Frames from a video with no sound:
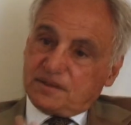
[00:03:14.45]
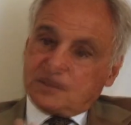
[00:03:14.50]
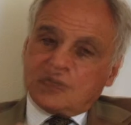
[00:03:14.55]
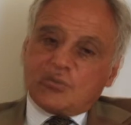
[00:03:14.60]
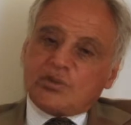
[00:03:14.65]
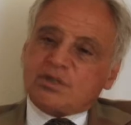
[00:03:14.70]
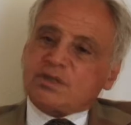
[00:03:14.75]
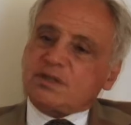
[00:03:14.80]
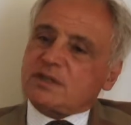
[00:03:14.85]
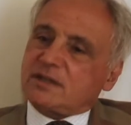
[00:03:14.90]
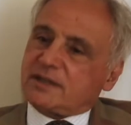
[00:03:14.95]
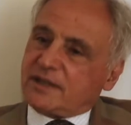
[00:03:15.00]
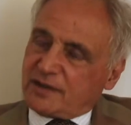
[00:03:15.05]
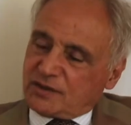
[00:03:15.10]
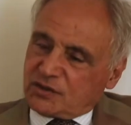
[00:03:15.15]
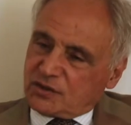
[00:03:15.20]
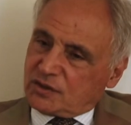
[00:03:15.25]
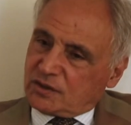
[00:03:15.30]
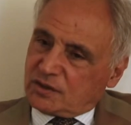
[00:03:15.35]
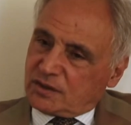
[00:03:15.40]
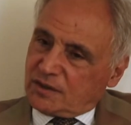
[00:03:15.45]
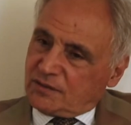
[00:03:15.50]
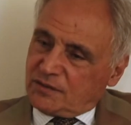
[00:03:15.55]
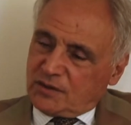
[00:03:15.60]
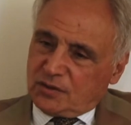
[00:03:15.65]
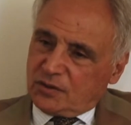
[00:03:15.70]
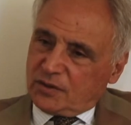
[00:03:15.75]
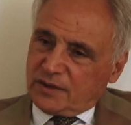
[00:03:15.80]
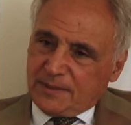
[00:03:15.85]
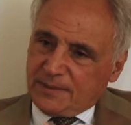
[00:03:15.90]
Questi test, che
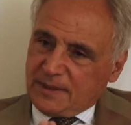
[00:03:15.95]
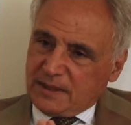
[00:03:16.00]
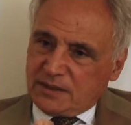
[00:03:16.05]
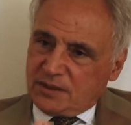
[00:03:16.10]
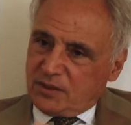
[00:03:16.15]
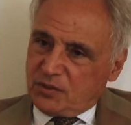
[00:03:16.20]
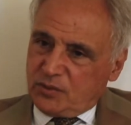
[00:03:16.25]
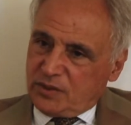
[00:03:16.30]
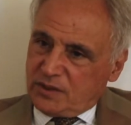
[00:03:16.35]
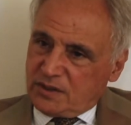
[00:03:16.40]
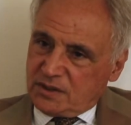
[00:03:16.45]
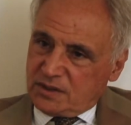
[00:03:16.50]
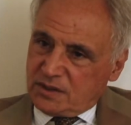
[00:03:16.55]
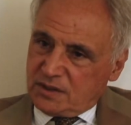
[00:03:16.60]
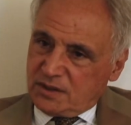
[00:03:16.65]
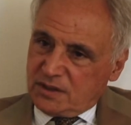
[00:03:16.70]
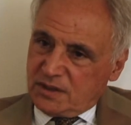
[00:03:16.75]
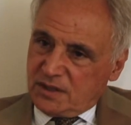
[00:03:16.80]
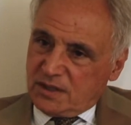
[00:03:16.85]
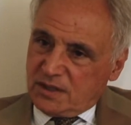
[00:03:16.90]
vengono chiamati quiz,